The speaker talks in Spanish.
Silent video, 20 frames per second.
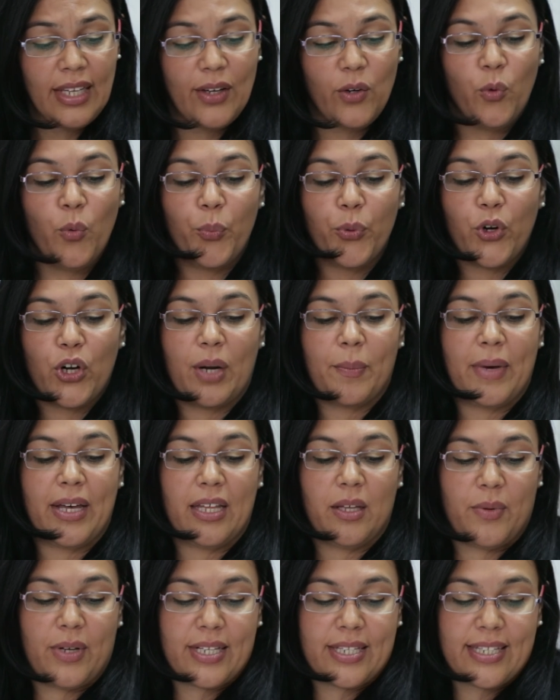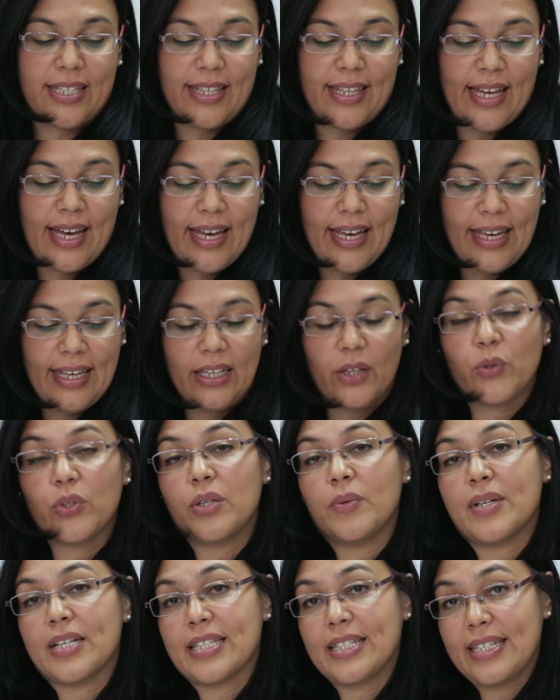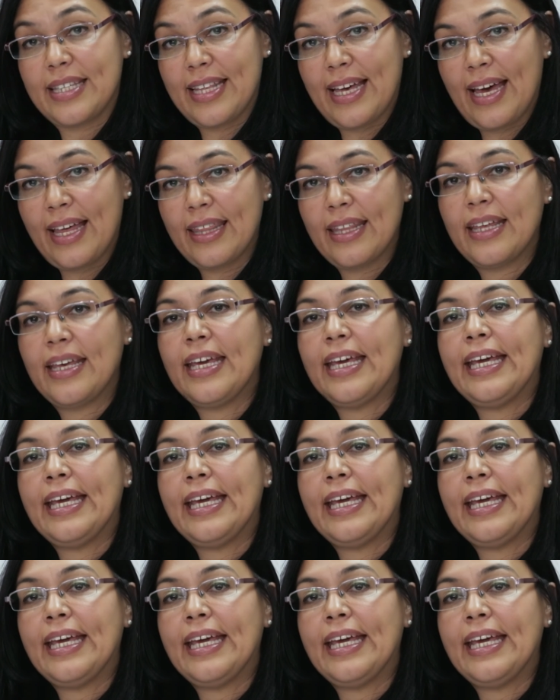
un programa de diversidad en la universidad